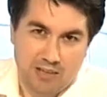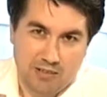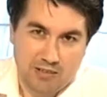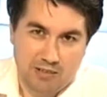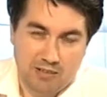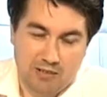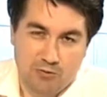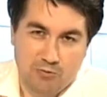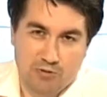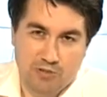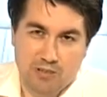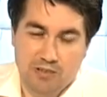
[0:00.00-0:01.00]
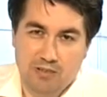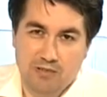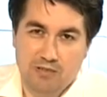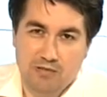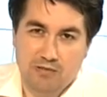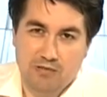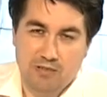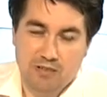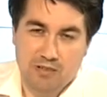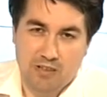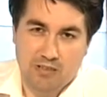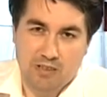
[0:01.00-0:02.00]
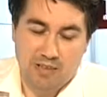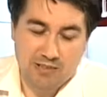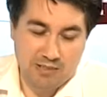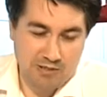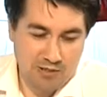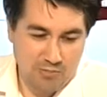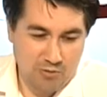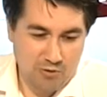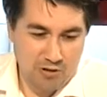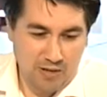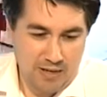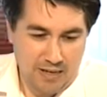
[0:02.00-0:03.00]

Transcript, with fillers: э, доходит до, до, до нас до сих пор.